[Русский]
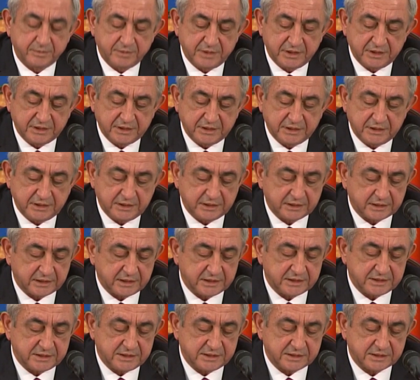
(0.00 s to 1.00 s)
Армения и
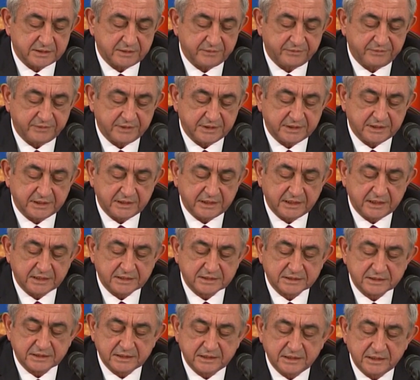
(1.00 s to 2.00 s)
Российской
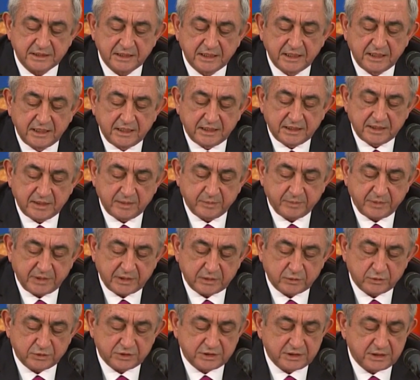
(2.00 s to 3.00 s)
Федерацией и
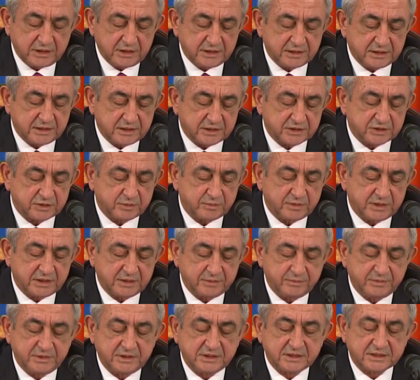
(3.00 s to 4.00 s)
поручили нашим
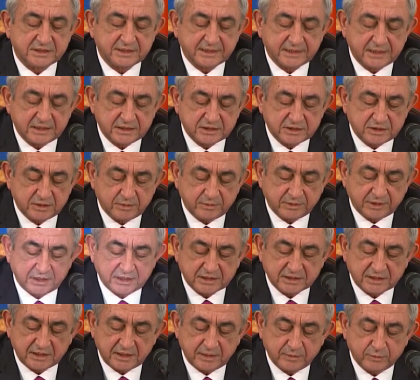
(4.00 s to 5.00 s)
администрациям
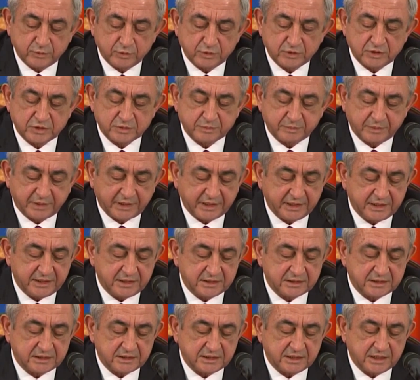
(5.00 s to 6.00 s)
разработать
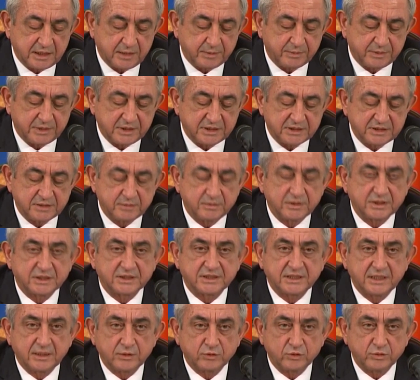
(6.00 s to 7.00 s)
проекты
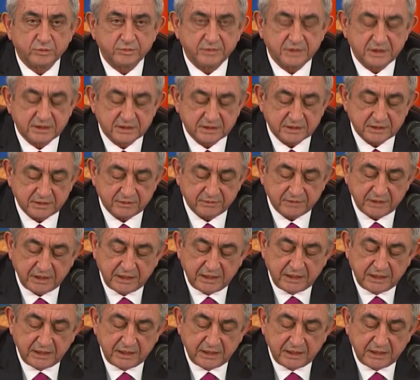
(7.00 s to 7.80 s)
необходимых документов,